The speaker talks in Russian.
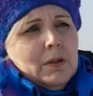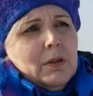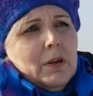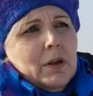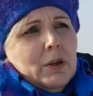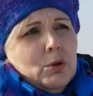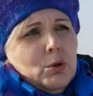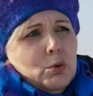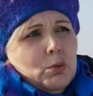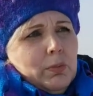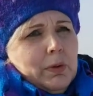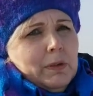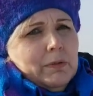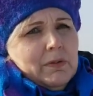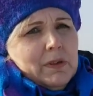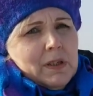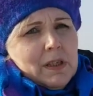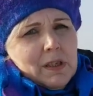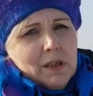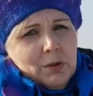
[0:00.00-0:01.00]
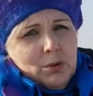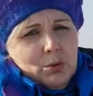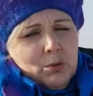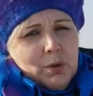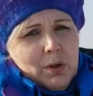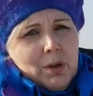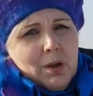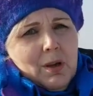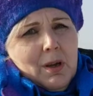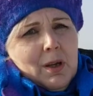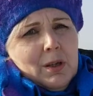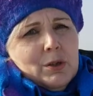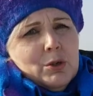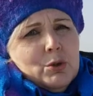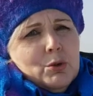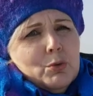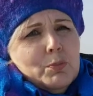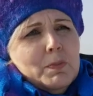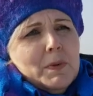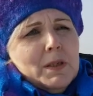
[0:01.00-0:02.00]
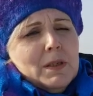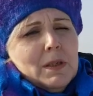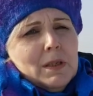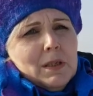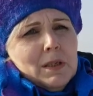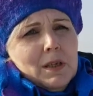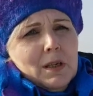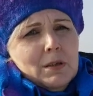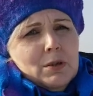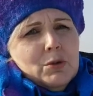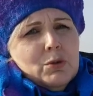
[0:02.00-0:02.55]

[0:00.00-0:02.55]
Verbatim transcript: три трубы высотой 150,